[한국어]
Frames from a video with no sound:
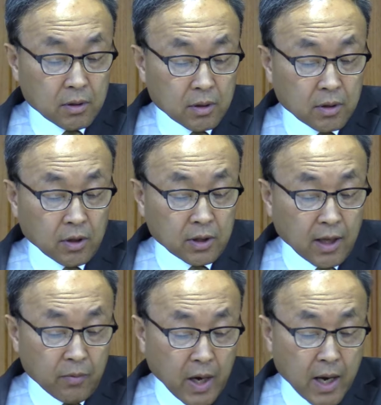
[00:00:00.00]
그렇기
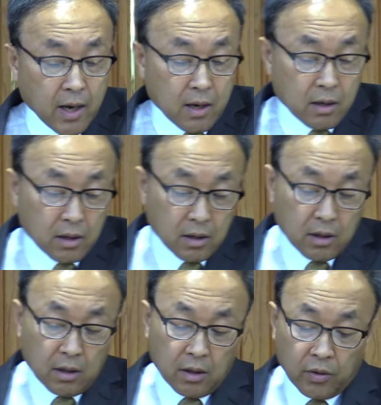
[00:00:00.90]
때문에
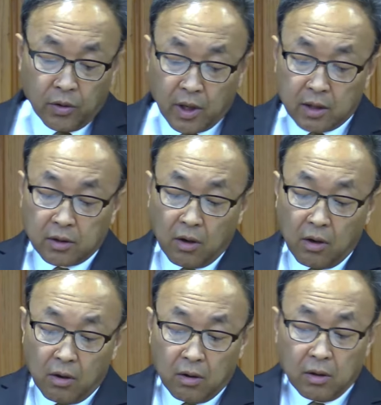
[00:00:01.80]

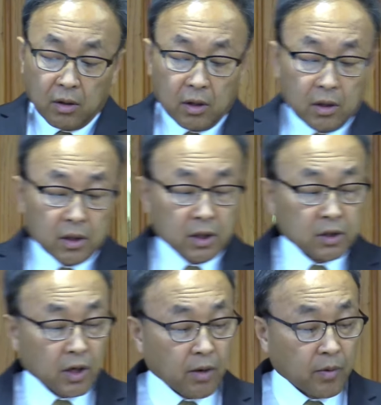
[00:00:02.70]
여기에서
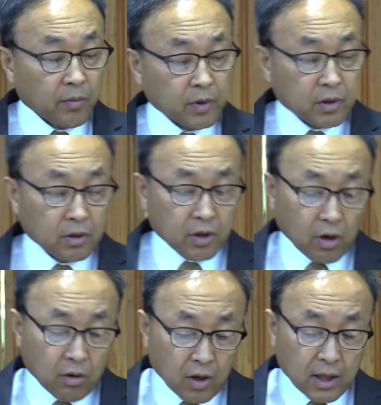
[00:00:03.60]
2절에 보면 그는
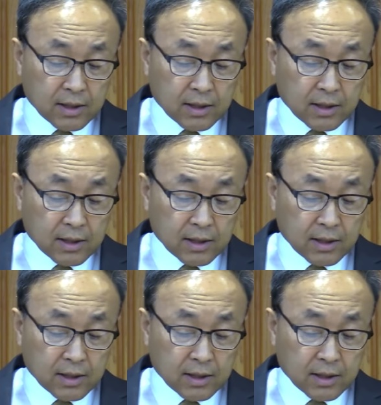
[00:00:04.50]
경건한